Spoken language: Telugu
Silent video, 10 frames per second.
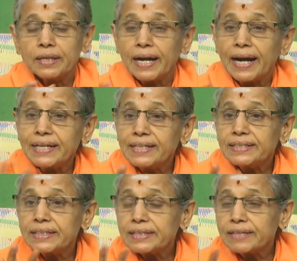గాఢ
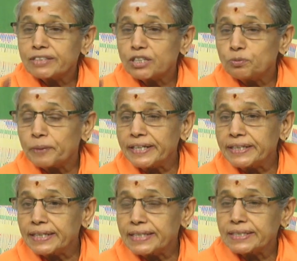నిద్ర తర్వాత నువ్వు
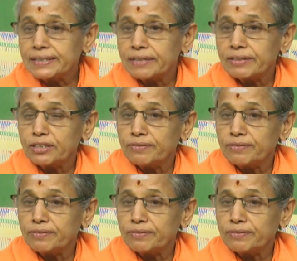బయటికి లేచిన తర్వాత